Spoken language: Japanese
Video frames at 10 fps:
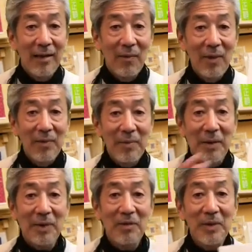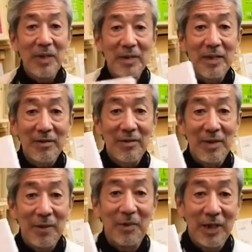これをまあまとめて一冊にし
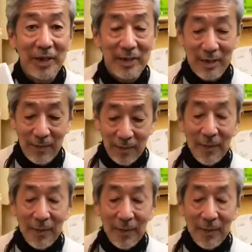たものなんですけど